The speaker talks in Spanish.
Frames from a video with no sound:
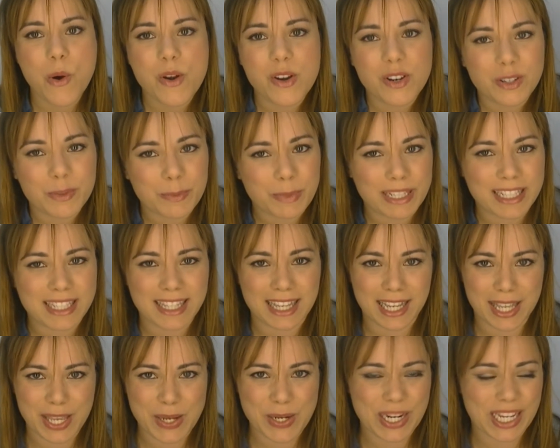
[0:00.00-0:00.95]
unos
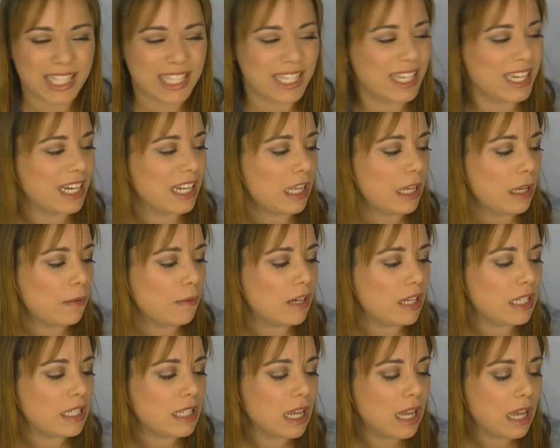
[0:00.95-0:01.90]
pestañones
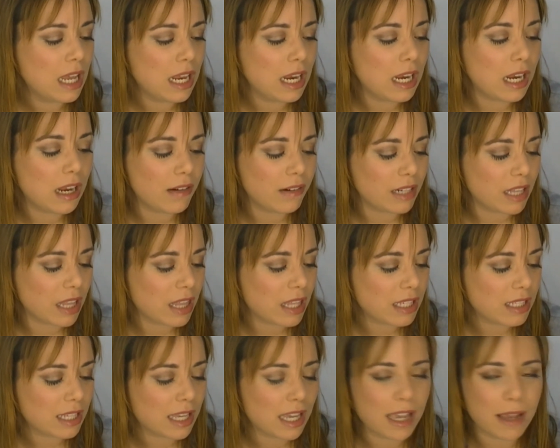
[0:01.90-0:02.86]
increíbles. La verdad
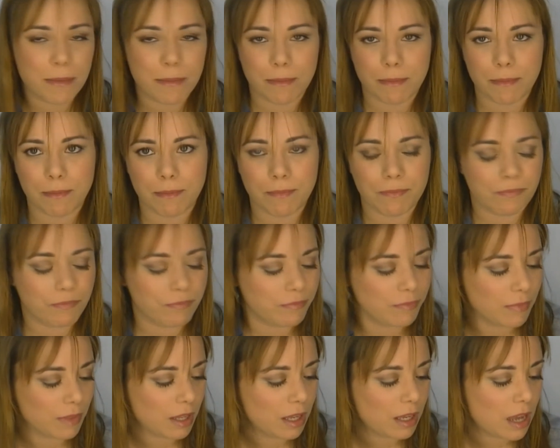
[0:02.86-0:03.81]
es que
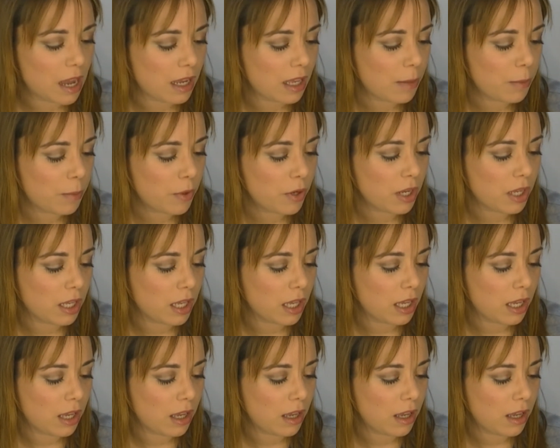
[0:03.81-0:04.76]
mm, aquí pone que
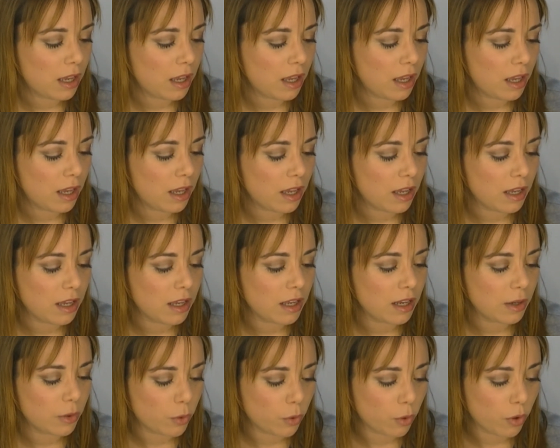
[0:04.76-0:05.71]

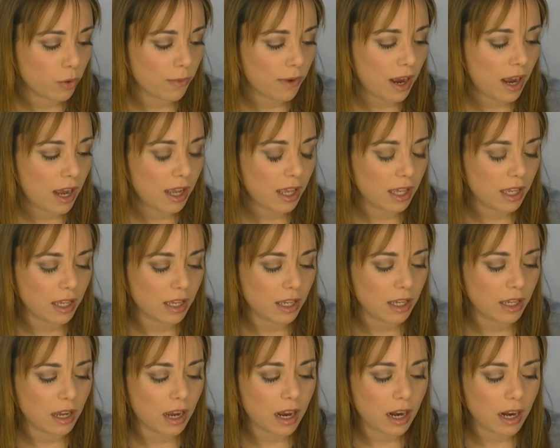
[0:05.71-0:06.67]
eh, curva
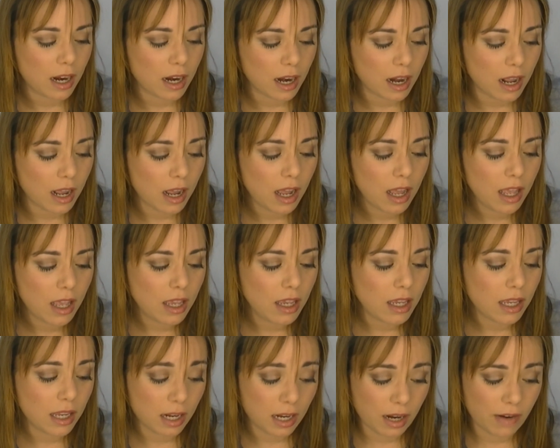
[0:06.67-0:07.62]
y alarga
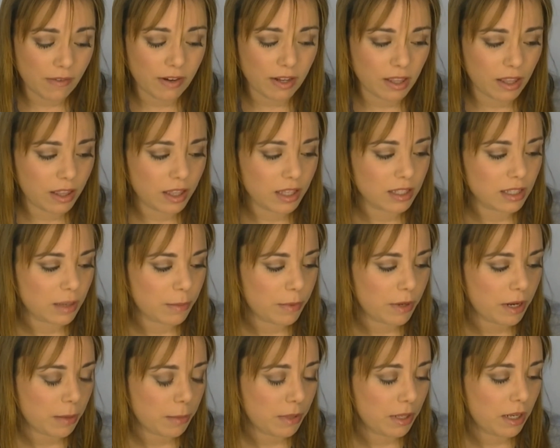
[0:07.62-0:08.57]
y la verdad es que
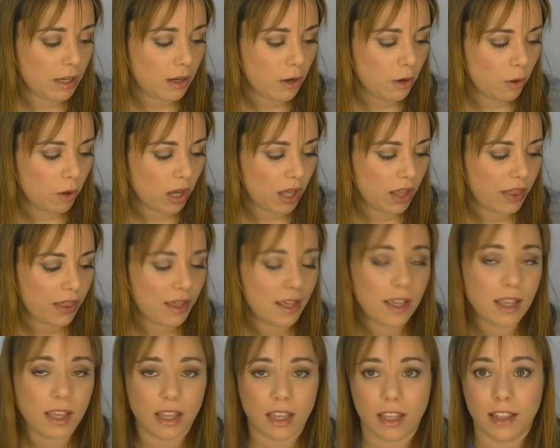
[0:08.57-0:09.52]
para mí lo
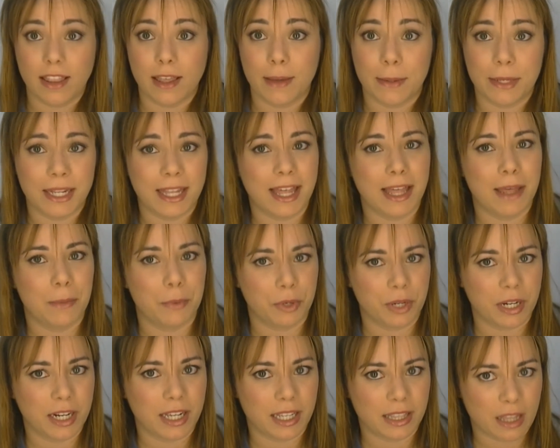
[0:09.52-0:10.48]
hace y debería de
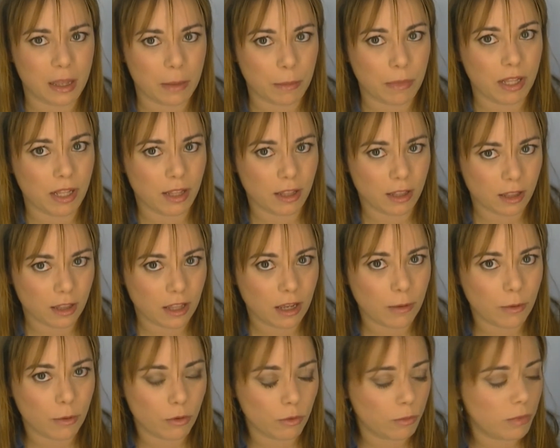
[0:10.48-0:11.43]
poner que también
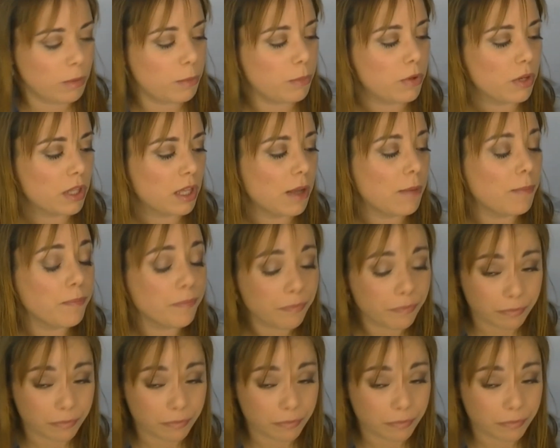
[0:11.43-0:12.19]
da volumen porque